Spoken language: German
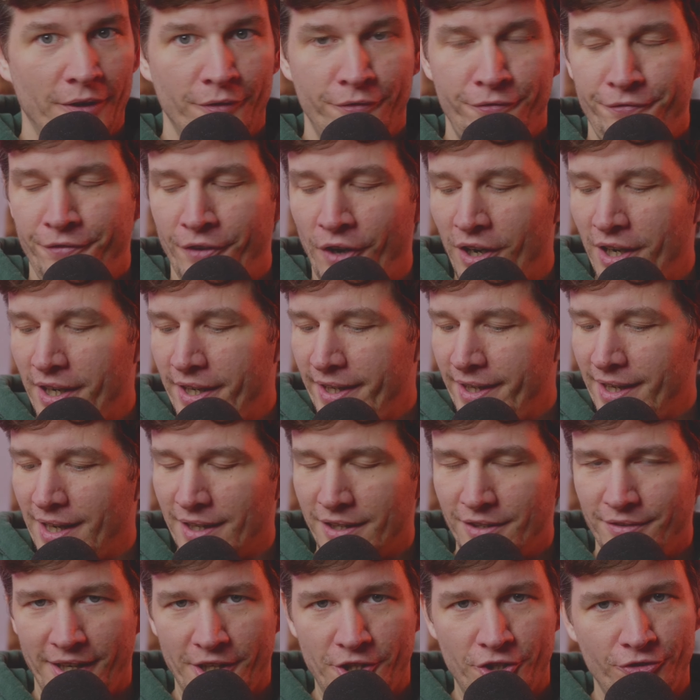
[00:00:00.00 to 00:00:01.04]
Völliger
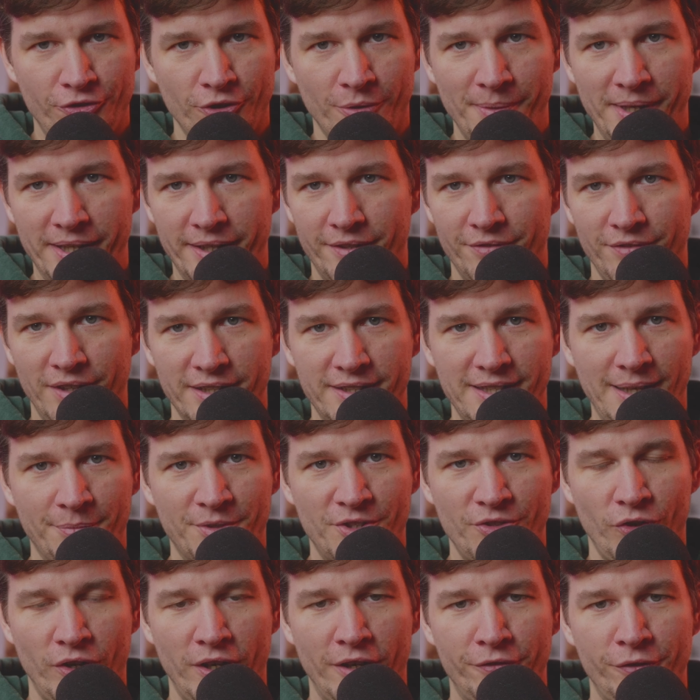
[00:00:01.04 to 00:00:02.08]
Quatsch für mich. Was haben
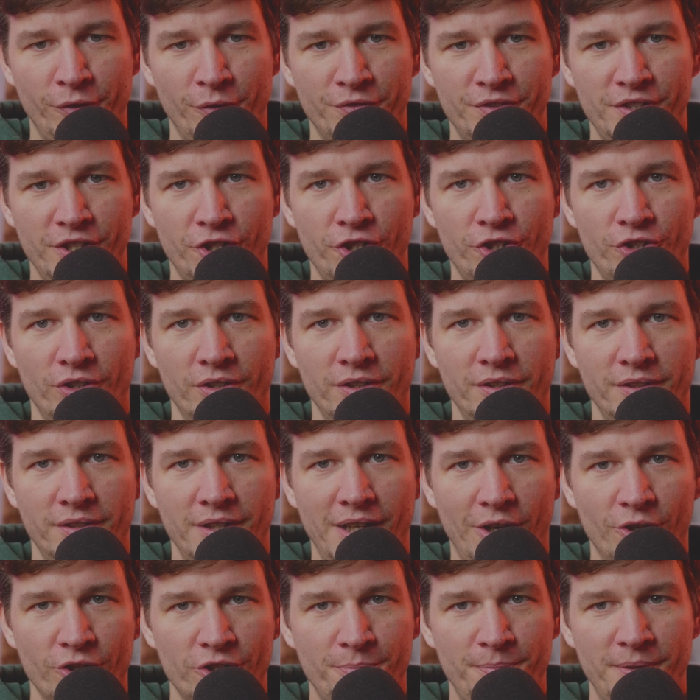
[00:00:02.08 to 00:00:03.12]
250 Stunden
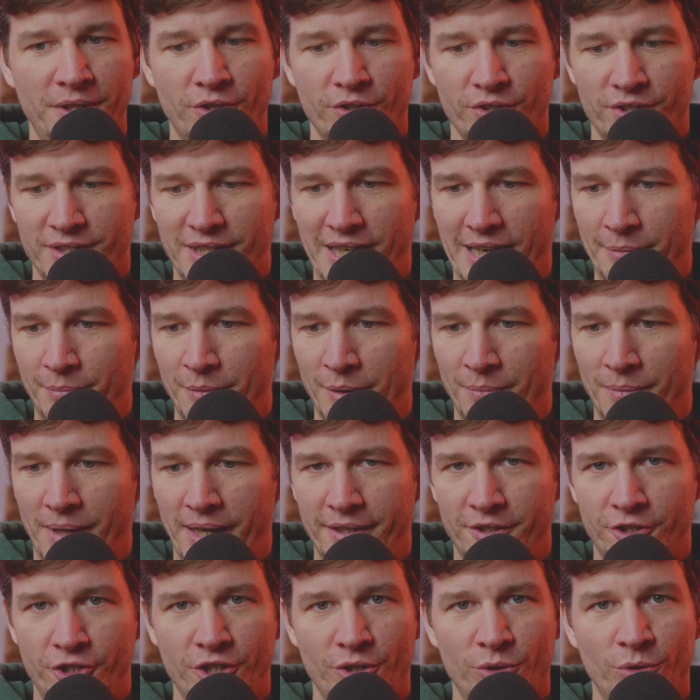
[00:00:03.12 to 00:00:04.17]
Ausbildungszeit mit
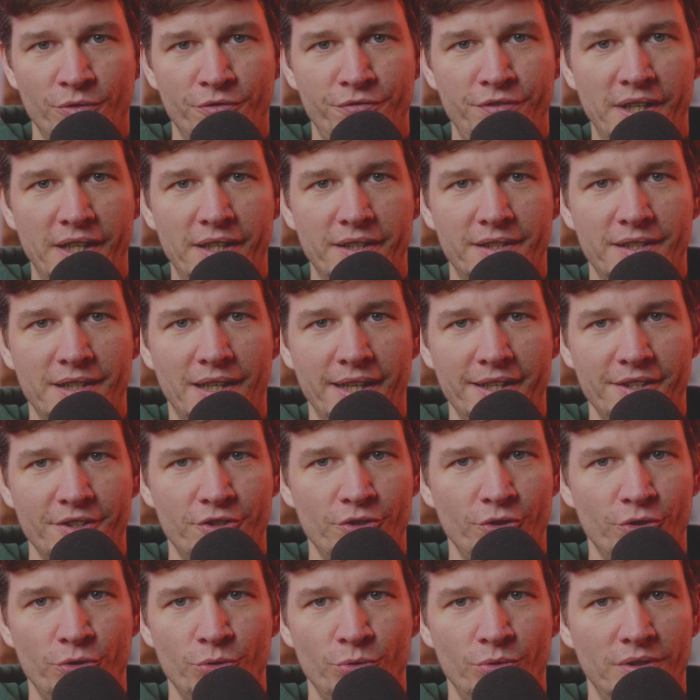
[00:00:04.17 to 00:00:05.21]
meinen Qigong-Fähigkeiten
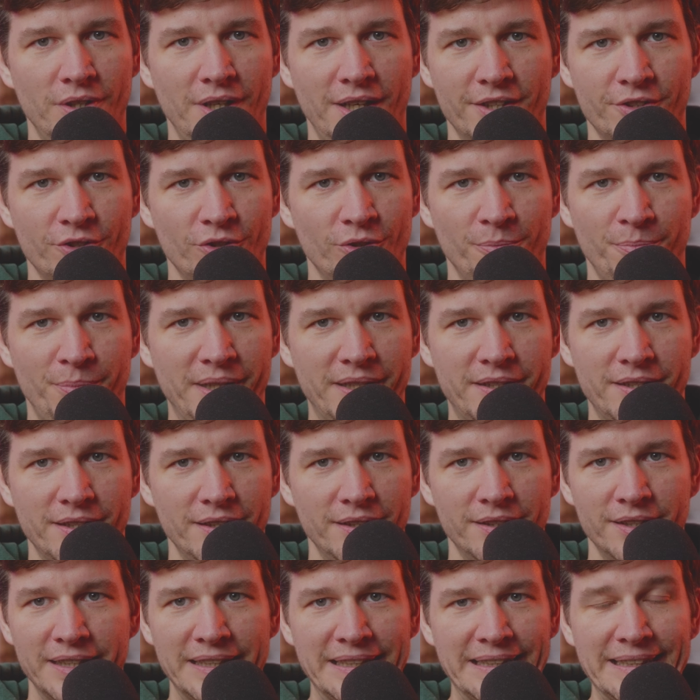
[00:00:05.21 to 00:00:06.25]
zu tun? Also bitte.